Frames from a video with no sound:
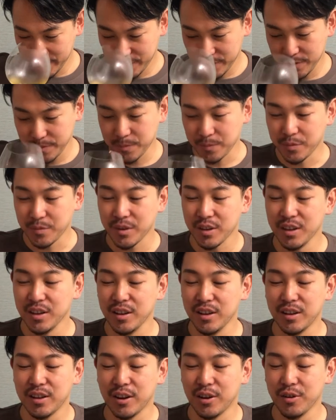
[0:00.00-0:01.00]
うん、
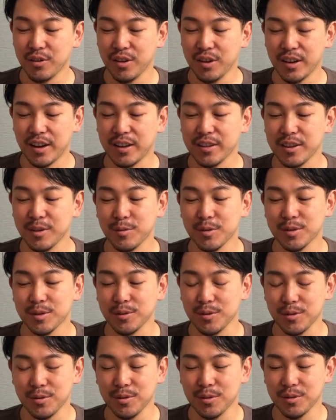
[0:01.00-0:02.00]
いい香り。あ、でも
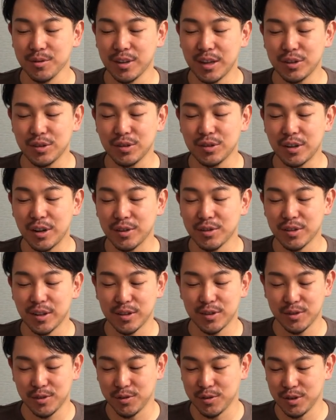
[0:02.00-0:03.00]
すごくナチュラル
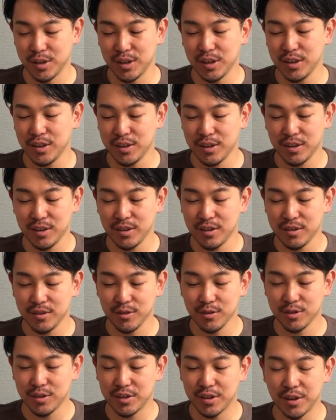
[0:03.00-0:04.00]
な作り
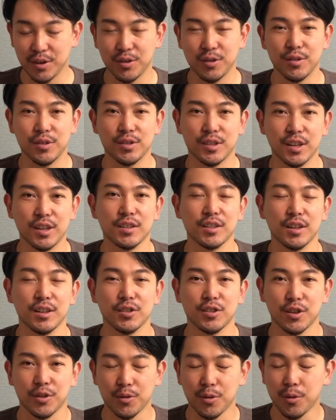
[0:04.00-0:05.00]
をしてる生
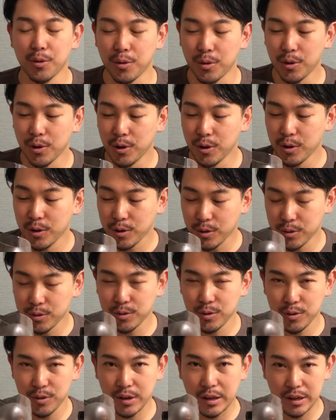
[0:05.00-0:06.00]
産者のこ
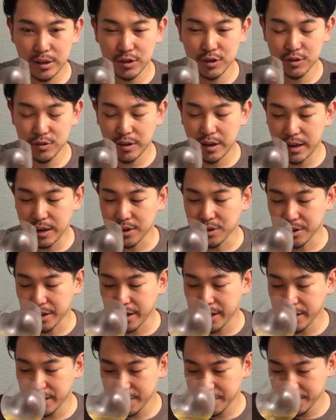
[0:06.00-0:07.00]
の感じはある
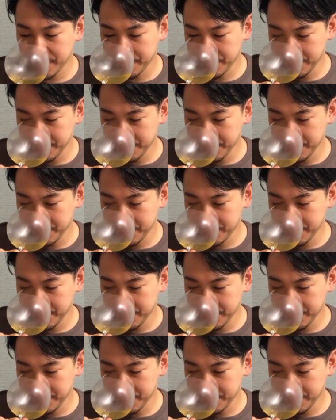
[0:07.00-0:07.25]
ね。